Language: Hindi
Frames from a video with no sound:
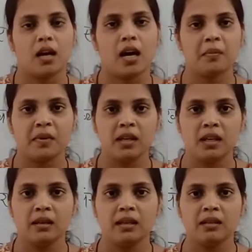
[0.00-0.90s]

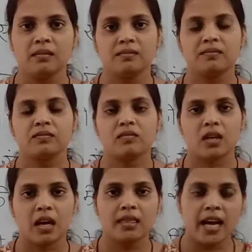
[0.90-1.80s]
आपकी
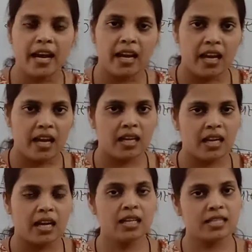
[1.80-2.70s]
अध्याय एक
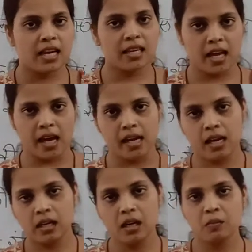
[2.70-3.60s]
यानी संख्या
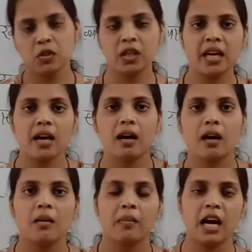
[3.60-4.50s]
यानी मुझे
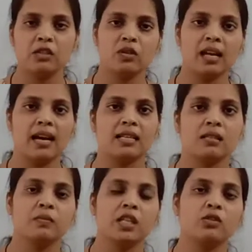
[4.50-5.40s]
पाँचवीं
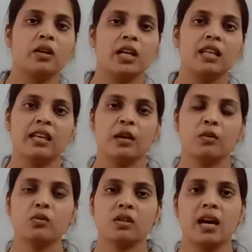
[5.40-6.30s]
क्लास में जो गणित है
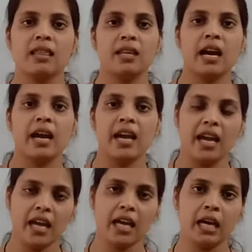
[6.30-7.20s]
उसका अध्याय
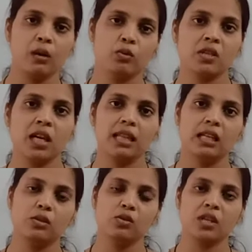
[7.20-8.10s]
एक है उसके
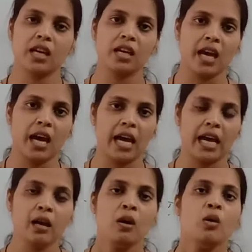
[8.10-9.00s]
अंदर जो
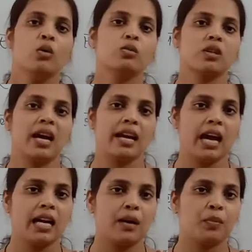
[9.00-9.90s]
संख्याएं उसका
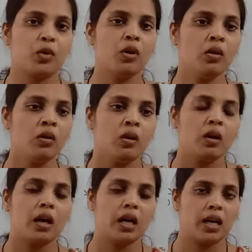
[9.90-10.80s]
ज्ञान आपको
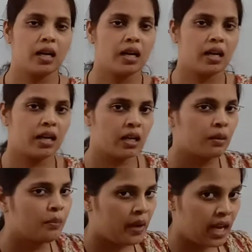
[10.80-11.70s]
कराना है
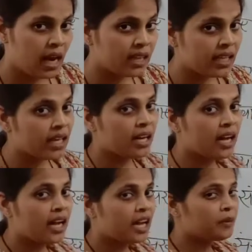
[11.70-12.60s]
पहला दे
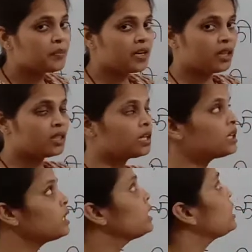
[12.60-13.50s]
रखा है आपके
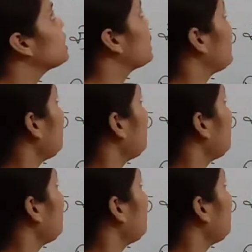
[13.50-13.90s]
अंदर कि